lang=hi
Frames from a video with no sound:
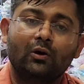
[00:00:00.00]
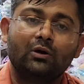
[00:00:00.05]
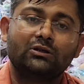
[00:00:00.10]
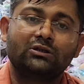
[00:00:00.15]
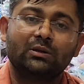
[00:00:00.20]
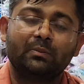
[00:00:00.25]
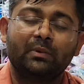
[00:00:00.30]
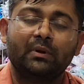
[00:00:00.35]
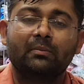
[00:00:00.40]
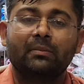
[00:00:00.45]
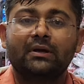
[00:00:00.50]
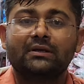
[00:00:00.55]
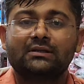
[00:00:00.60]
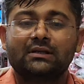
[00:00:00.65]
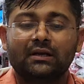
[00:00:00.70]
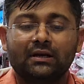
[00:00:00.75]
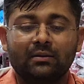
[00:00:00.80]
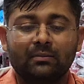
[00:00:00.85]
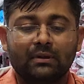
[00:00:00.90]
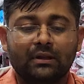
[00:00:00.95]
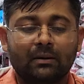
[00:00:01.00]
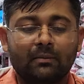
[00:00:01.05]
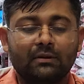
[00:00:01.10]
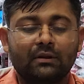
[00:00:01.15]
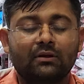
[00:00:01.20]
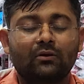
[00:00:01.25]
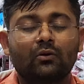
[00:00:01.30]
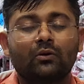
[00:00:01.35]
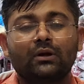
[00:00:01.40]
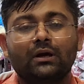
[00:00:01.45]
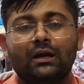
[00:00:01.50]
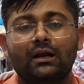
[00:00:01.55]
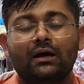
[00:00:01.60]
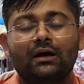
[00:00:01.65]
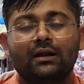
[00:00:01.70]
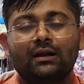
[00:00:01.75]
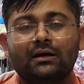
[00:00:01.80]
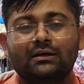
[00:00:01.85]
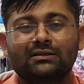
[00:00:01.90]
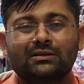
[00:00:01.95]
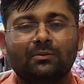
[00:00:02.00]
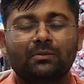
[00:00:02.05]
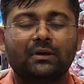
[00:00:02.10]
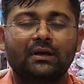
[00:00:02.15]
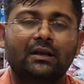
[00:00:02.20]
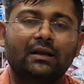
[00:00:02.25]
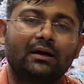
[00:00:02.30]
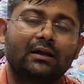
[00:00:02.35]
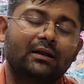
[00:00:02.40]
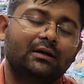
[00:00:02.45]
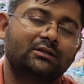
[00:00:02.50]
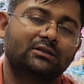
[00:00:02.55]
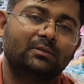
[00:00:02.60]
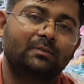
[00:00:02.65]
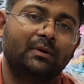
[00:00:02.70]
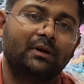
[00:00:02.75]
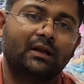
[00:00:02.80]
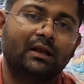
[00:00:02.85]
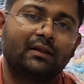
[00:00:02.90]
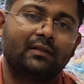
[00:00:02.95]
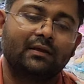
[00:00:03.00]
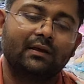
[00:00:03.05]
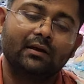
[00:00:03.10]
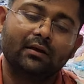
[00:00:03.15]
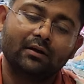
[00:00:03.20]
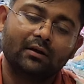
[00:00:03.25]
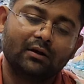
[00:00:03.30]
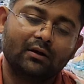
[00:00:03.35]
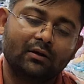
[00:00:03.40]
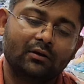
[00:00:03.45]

और शिपिंग मैं इसलिए नहीं बता पाता क्योंकि अलग अलग सबकी अलग अलग शिपिंग रहती है